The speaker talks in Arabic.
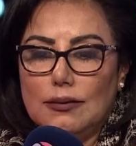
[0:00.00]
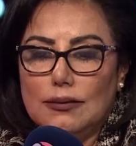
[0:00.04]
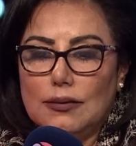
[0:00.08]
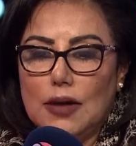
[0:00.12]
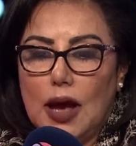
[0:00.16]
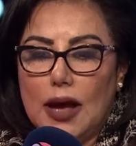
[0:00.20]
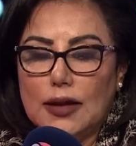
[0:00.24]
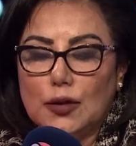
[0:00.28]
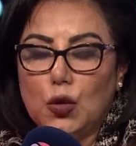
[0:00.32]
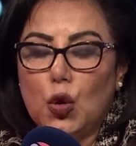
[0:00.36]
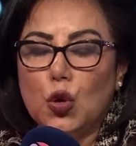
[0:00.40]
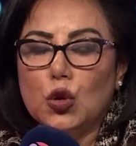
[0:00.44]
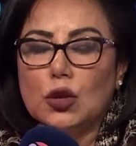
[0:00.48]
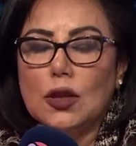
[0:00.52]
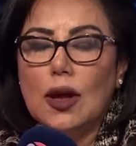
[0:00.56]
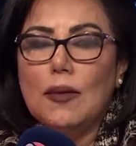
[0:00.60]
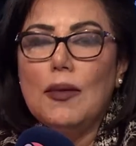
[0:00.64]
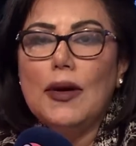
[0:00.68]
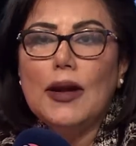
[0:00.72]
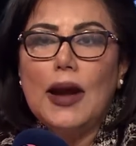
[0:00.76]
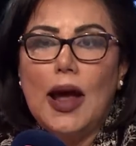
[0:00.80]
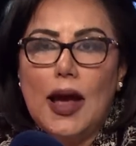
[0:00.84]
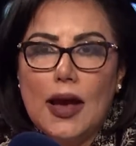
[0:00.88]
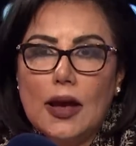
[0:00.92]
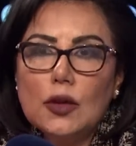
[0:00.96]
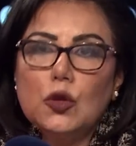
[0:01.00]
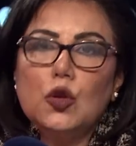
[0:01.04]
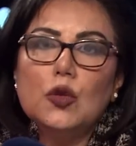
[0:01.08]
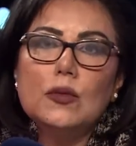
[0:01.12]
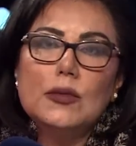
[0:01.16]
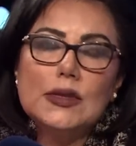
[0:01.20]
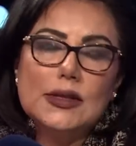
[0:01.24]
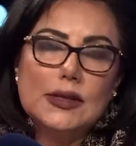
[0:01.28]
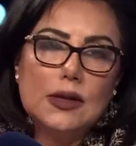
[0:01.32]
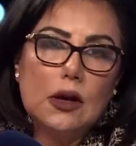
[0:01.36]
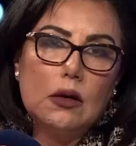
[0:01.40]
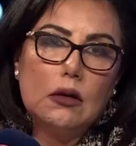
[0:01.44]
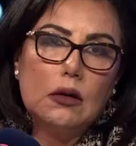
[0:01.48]
هتختبر حياتهم
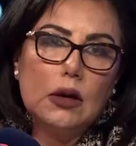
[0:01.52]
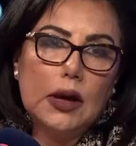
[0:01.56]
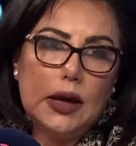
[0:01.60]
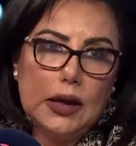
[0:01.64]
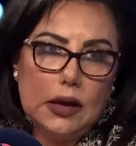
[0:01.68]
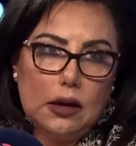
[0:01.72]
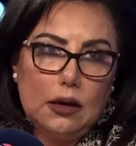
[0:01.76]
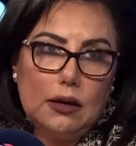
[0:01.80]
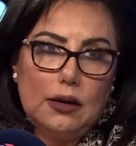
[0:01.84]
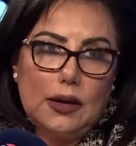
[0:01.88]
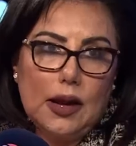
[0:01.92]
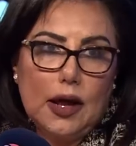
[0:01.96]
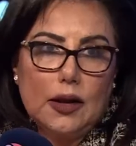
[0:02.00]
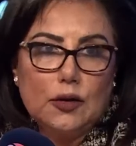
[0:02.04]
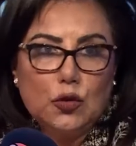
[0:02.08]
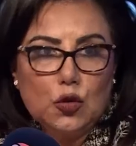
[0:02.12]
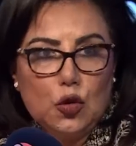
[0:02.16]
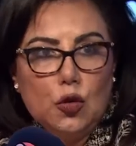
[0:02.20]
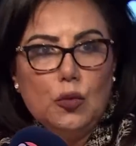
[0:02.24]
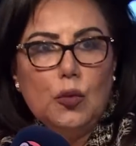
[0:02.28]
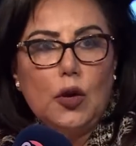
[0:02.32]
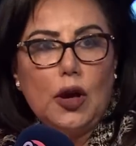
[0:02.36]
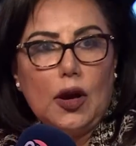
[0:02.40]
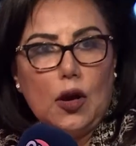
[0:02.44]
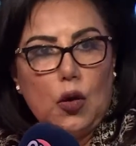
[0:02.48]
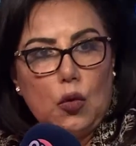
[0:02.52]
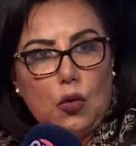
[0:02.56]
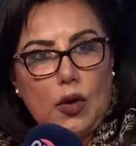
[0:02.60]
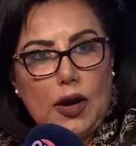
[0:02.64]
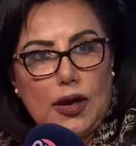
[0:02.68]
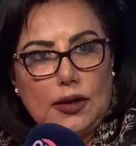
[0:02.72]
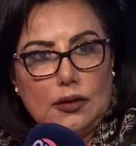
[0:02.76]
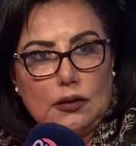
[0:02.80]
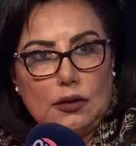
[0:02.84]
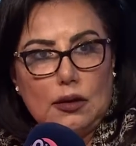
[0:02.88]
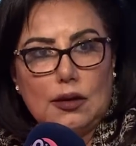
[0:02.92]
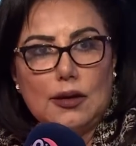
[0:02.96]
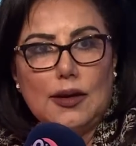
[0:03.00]
الزوجية اللي عندهم
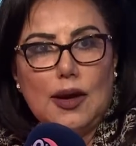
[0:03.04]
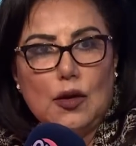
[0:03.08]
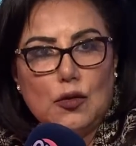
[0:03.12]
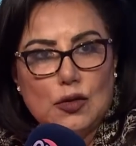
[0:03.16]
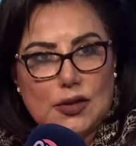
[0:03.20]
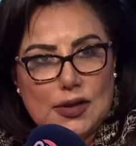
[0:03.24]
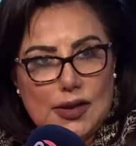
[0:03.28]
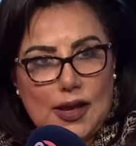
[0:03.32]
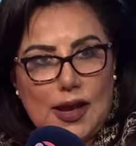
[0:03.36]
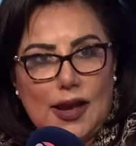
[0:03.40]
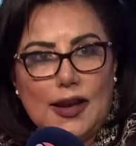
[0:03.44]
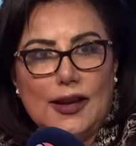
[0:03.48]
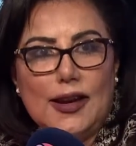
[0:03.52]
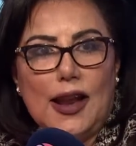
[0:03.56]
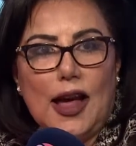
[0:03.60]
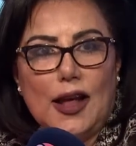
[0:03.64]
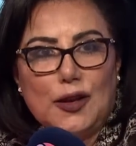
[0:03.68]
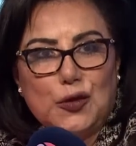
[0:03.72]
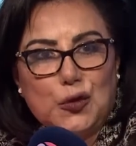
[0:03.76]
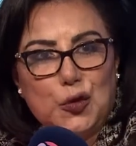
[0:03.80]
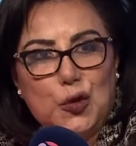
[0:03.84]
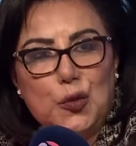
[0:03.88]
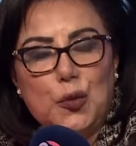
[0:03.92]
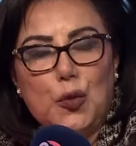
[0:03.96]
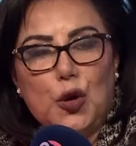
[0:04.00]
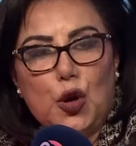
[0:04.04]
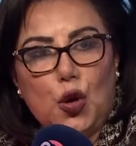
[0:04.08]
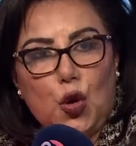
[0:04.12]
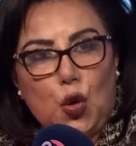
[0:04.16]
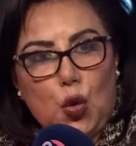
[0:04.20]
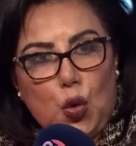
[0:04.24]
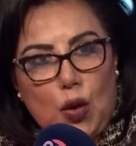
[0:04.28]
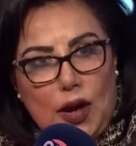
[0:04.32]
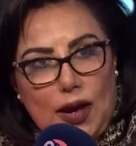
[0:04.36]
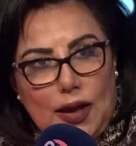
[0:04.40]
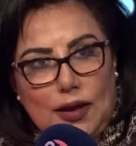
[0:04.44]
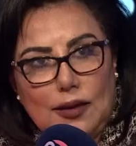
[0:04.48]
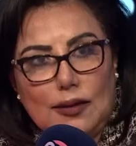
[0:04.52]
اخوات الجوزاء اللي عندهم
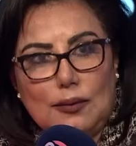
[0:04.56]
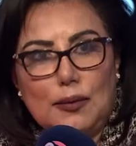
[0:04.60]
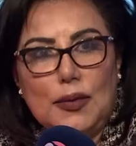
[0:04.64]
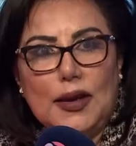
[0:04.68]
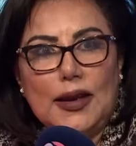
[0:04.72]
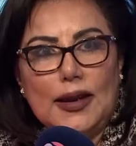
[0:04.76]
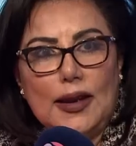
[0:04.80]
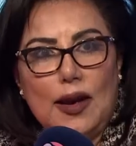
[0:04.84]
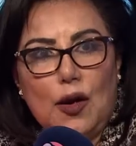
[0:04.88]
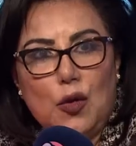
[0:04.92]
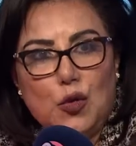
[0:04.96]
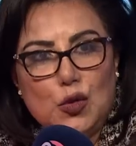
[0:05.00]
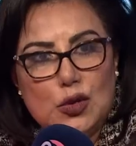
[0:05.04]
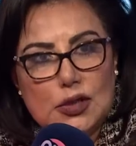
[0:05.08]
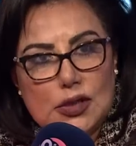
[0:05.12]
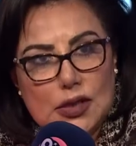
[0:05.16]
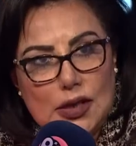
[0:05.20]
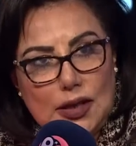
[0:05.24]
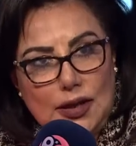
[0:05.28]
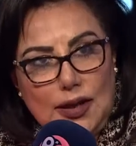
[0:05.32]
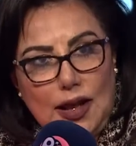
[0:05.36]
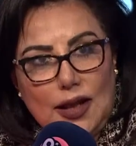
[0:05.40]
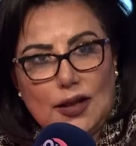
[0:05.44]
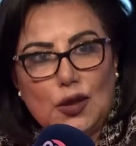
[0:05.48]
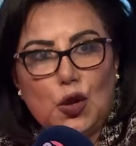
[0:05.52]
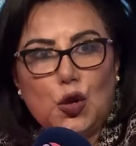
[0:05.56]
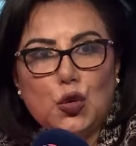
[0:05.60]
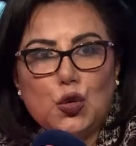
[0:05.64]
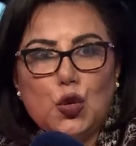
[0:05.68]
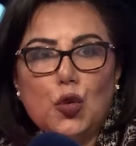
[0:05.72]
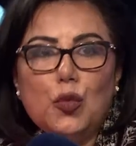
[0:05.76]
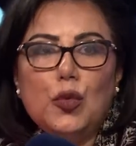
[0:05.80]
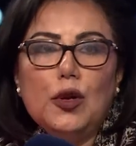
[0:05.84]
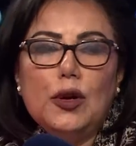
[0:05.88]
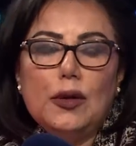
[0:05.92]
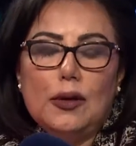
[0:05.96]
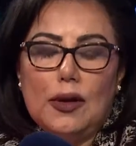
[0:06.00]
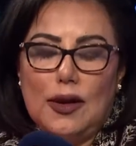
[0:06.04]
اخوات متجوزين
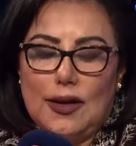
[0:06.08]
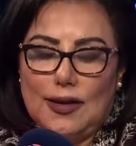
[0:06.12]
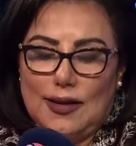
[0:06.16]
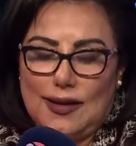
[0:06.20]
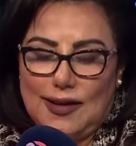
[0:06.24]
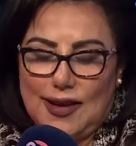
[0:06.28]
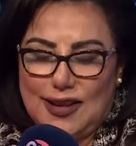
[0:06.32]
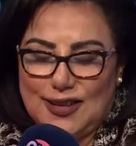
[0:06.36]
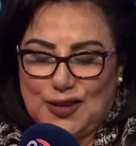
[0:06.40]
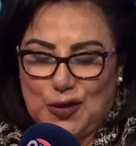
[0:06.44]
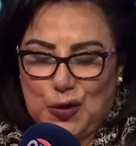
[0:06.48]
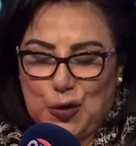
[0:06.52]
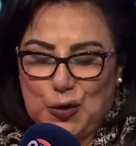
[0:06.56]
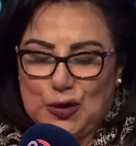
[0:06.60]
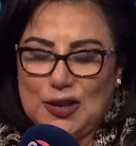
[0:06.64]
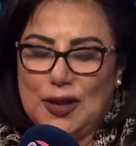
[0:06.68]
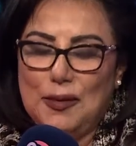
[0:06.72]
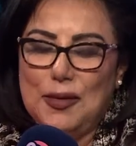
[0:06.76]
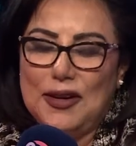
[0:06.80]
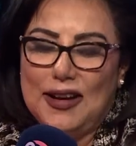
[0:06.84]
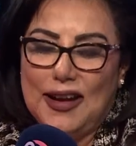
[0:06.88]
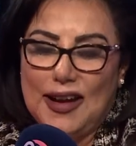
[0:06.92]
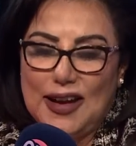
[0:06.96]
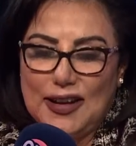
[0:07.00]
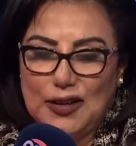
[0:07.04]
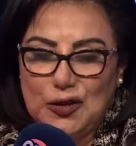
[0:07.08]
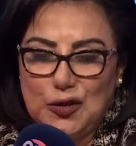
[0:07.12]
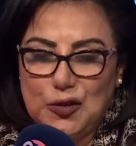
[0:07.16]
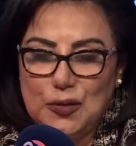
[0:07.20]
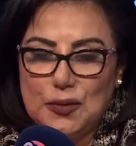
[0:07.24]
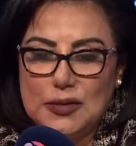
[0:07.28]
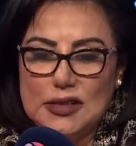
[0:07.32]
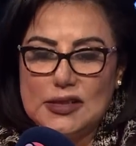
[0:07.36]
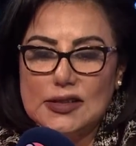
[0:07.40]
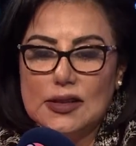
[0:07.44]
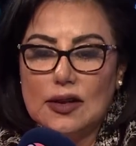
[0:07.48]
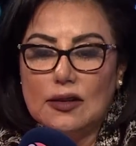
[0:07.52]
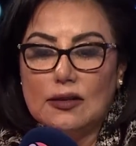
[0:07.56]
هتختبر هتختبر
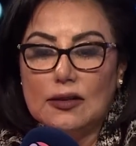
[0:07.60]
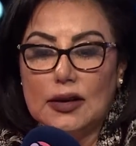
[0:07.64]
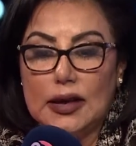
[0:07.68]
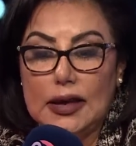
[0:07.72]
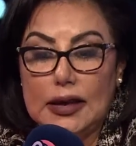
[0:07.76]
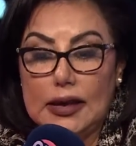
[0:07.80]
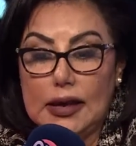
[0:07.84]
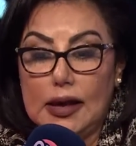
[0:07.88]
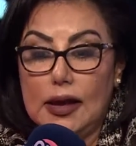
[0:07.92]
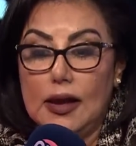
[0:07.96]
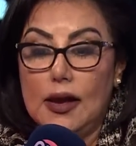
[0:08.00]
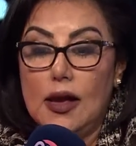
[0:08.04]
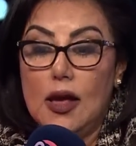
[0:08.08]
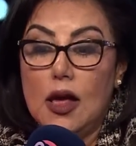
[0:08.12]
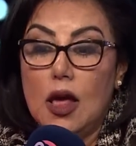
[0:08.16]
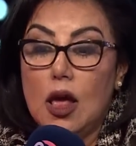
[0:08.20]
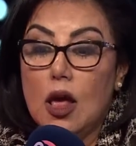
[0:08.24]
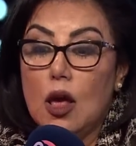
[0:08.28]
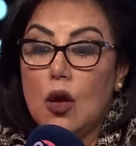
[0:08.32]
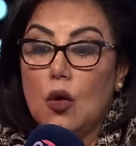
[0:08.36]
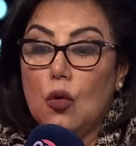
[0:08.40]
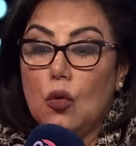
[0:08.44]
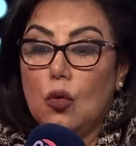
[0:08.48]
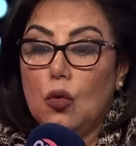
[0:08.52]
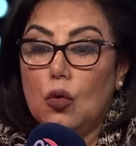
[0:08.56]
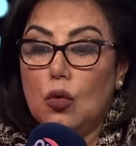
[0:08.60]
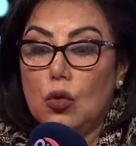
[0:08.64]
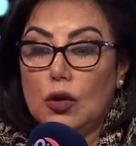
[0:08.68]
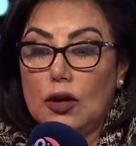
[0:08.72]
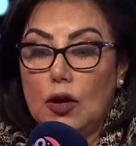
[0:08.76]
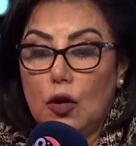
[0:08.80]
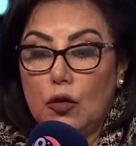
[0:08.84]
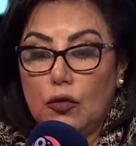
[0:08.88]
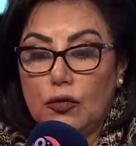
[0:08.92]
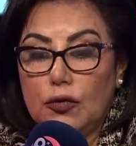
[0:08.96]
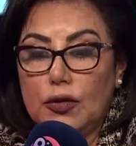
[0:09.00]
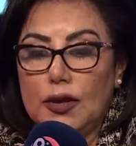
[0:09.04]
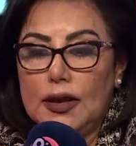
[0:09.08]
حياتهم الزوجية
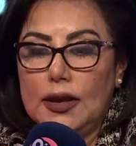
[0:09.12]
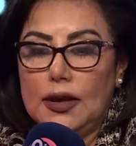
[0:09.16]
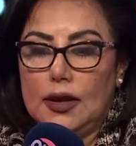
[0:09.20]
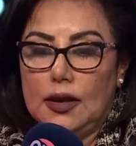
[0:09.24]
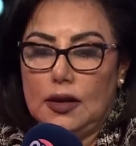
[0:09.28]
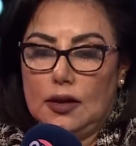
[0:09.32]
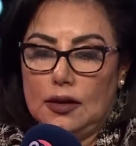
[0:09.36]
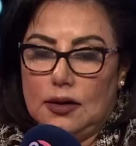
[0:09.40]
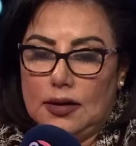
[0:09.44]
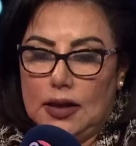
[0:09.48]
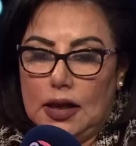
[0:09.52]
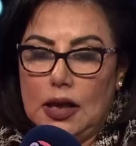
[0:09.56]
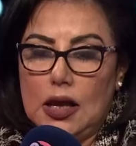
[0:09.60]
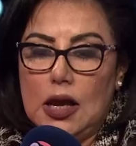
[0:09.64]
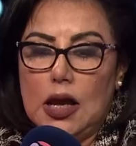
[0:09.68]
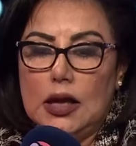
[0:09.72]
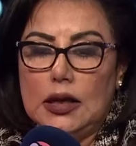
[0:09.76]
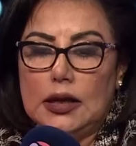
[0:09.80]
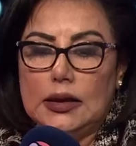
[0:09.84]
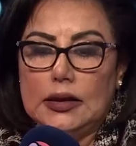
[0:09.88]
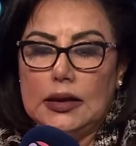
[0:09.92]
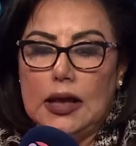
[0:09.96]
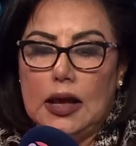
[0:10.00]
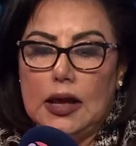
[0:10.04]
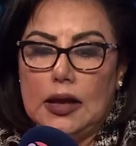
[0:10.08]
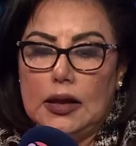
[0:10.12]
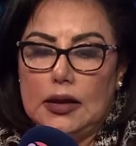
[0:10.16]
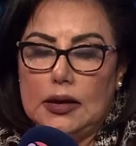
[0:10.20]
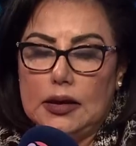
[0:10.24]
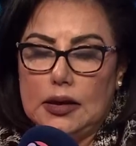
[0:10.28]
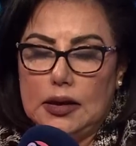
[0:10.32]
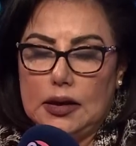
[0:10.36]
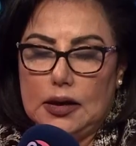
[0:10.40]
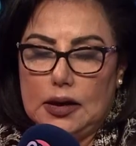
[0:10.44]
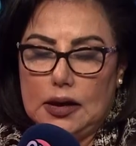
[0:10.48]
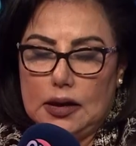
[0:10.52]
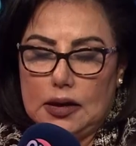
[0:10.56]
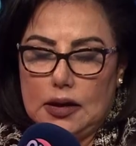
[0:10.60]
ولو في نية
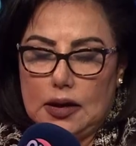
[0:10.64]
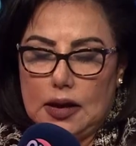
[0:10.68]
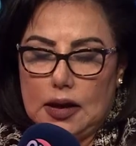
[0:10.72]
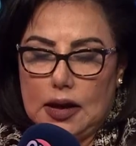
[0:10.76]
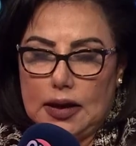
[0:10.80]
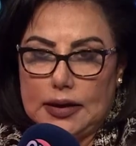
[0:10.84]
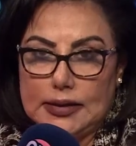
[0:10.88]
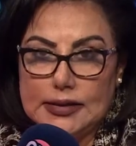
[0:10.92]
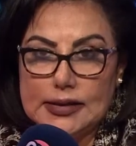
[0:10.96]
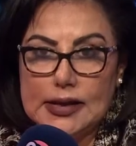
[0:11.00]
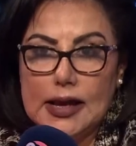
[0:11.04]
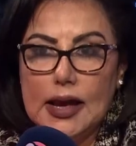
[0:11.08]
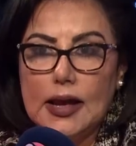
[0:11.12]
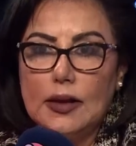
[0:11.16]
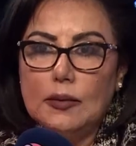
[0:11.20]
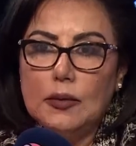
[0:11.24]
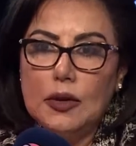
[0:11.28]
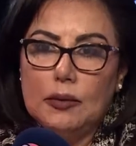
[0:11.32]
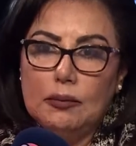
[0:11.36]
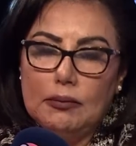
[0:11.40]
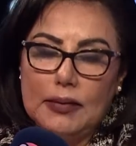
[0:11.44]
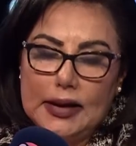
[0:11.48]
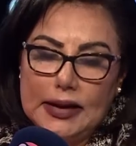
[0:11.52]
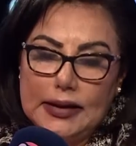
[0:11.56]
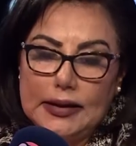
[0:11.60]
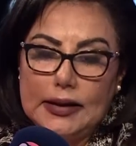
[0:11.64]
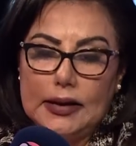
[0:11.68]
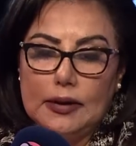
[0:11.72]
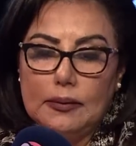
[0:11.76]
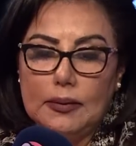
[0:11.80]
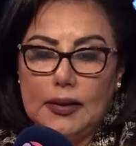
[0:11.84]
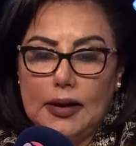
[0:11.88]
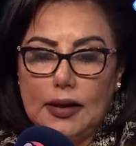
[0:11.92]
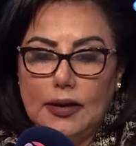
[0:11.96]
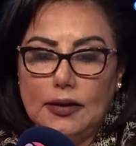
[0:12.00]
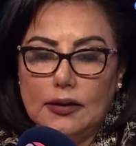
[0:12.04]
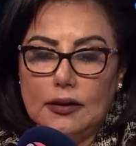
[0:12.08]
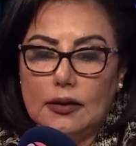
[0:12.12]
للعزال من بيت
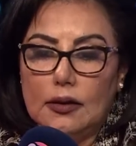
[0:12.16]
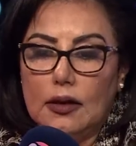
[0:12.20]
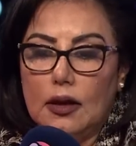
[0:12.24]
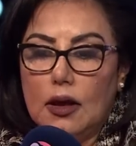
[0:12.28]
لبيت